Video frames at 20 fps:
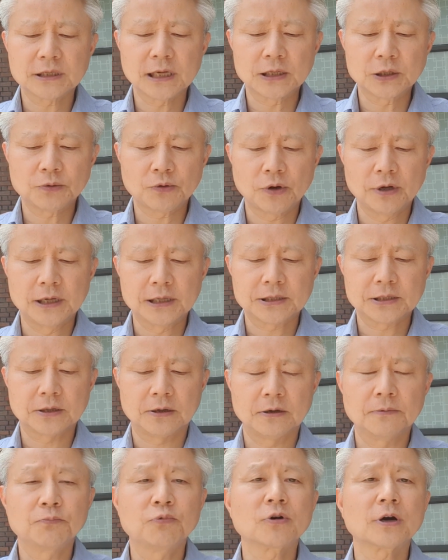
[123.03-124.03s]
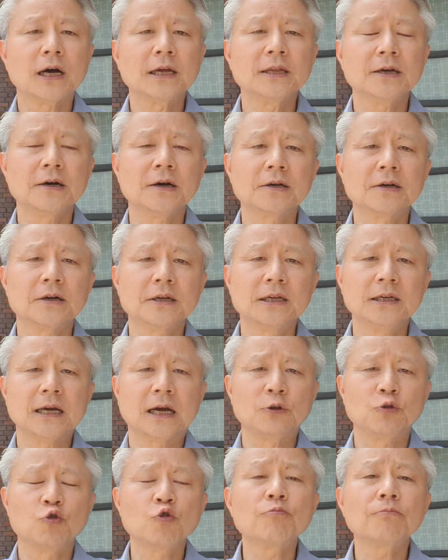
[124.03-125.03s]
제재로 인해서 북한의 어른이
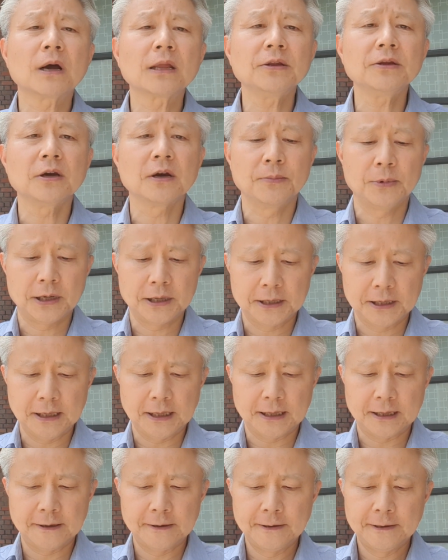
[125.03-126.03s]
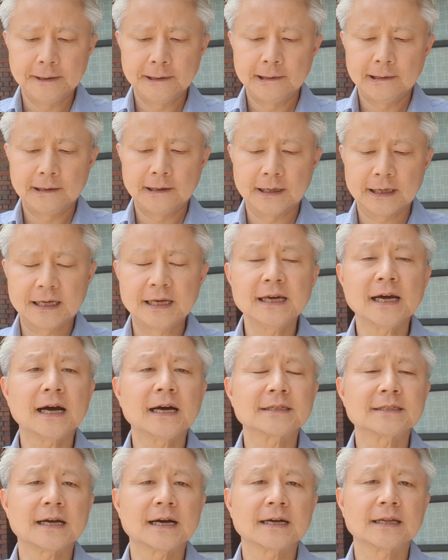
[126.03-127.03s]
한 6만여 명이 어,
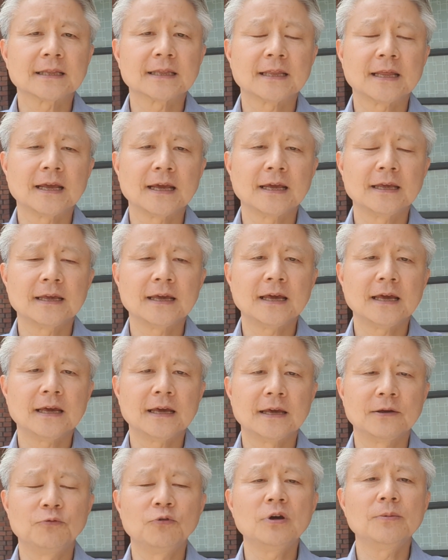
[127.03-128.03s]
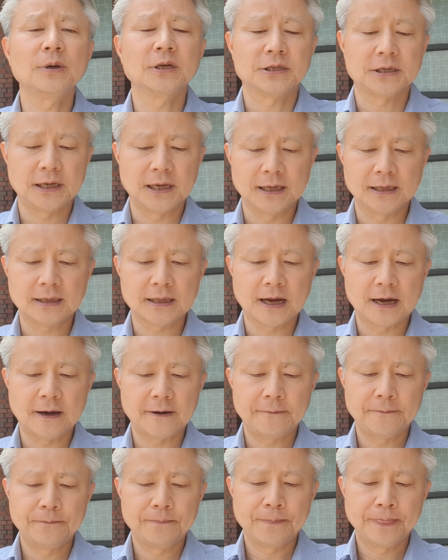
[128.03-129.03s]
기아 상태의 위험에 처해 있다.
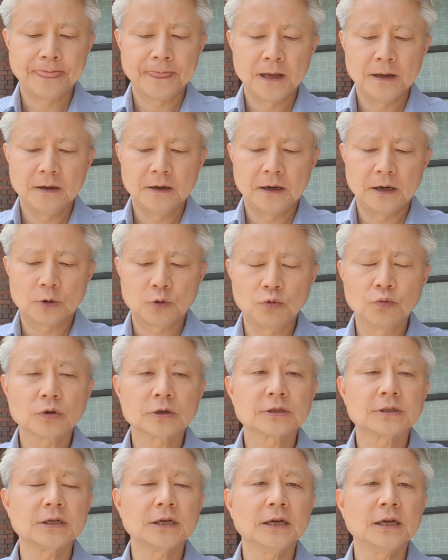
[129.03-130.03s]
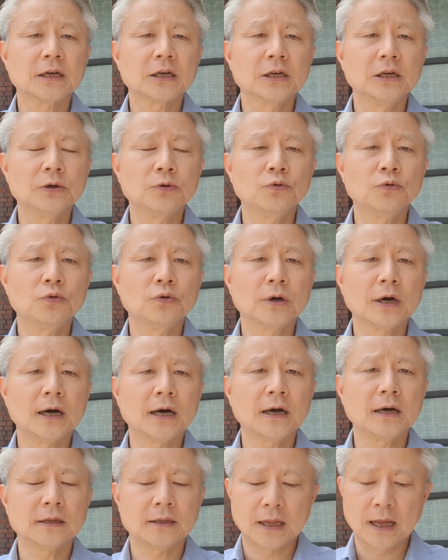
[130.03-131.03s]
어,
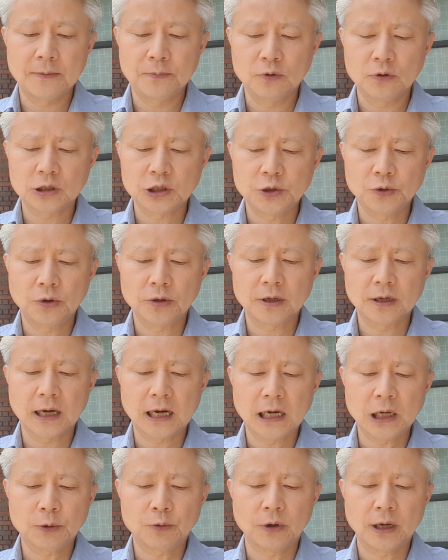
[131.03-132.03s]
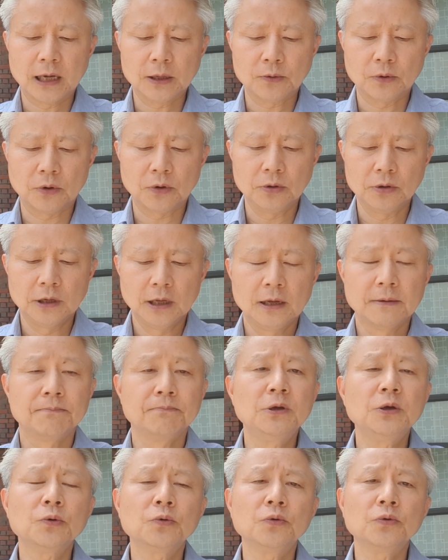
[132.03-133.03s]
국제기구가 대북 지원을 하려고 해도
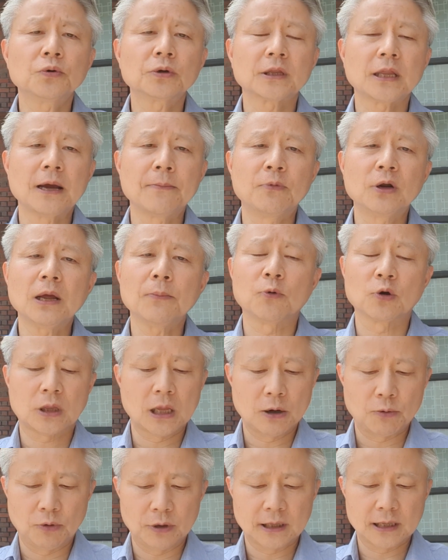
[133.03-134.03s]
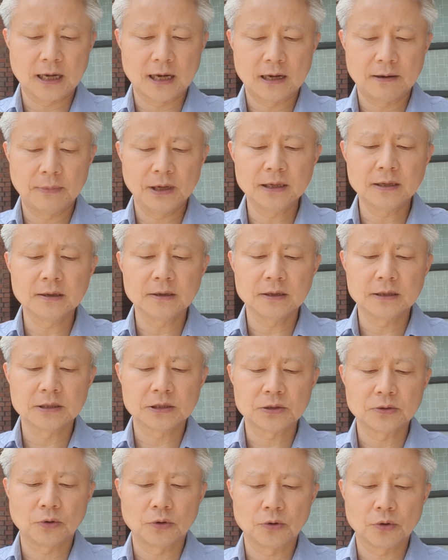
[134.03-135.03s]
미국 때문에 못하고 있다. 뭐 이런 걸
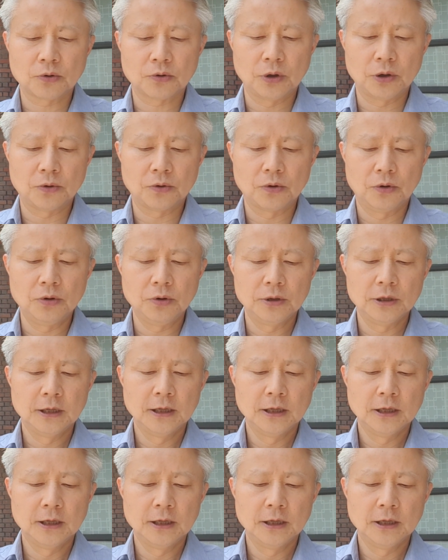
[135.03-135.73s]
쓰고 놓고 있고